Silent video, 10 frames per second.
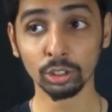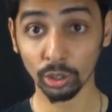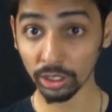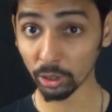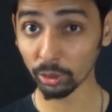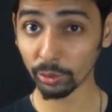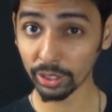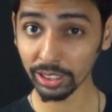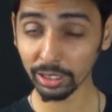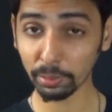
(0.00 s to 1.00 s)
ஸோ இந்த ஒரு
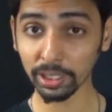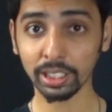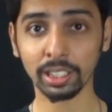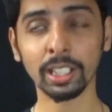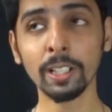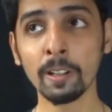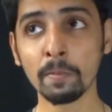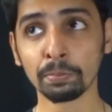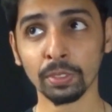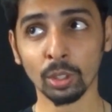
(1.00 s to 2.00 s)
விஷயத்தில் பார்த்தீங்கன்னா
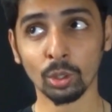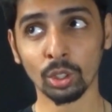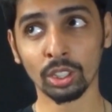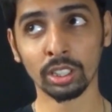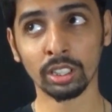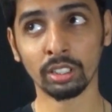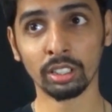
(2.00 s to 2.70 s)
ஒரு